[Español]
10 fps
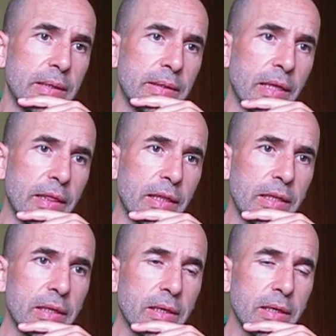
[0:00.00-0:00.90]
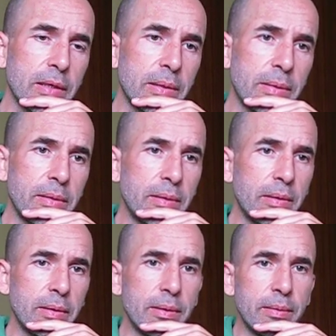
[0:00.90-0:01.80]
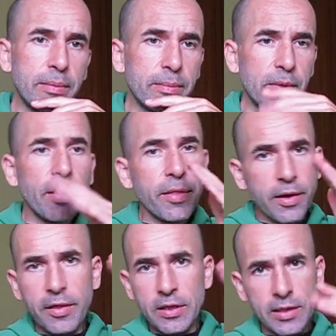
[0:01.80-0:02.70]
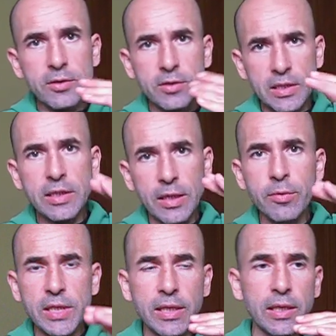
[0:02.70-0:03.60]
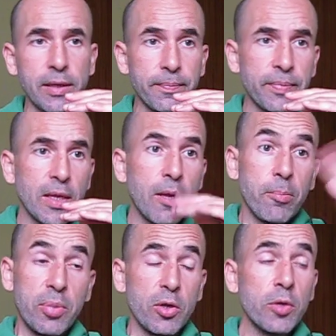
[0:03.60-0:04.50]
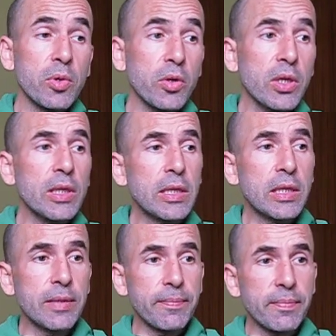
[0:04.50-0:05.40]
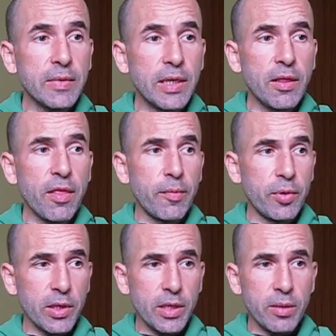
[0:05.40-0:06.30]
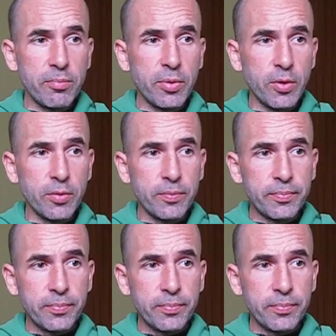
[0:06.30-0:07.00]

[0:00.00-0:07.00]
decir eh, bueno decir ciertas cosas tiene mucha tela pero yo veo gente que dice por ejemplo